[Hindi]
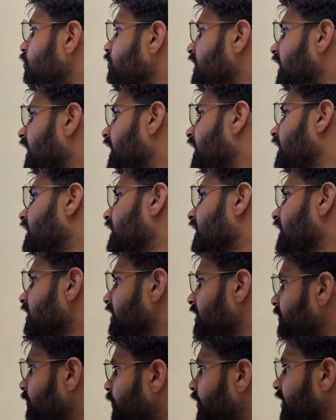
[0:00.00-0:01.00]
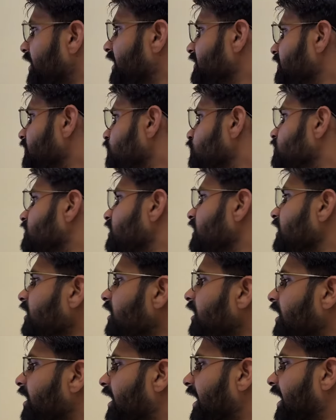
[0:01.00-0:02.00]
ये एक इम्पोर्टेंट न्यूज़ थी
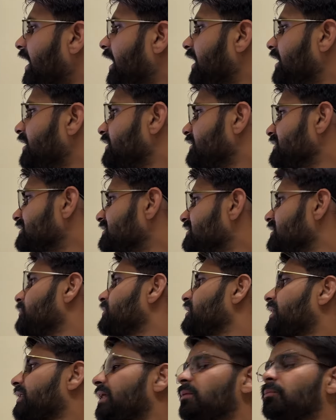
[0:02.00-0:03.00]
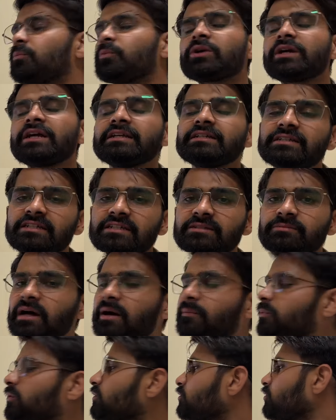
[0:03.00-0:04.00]
एंड इससे भी ज़्यादा इम्पोर्टेंट चीज़ मैं
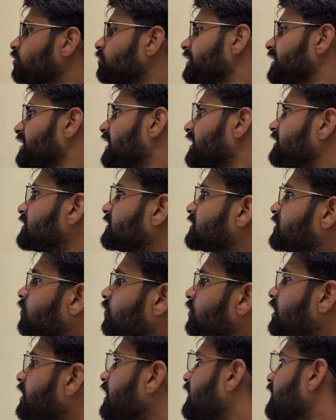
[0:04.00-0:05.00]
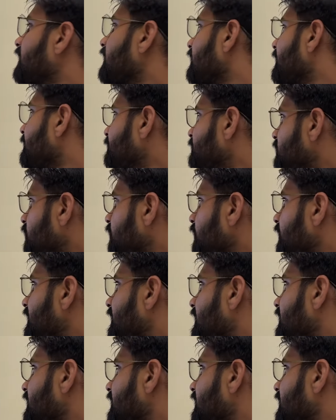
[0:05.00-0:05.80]
आप लोगों को बता देता हूँ कि अगर आप सी e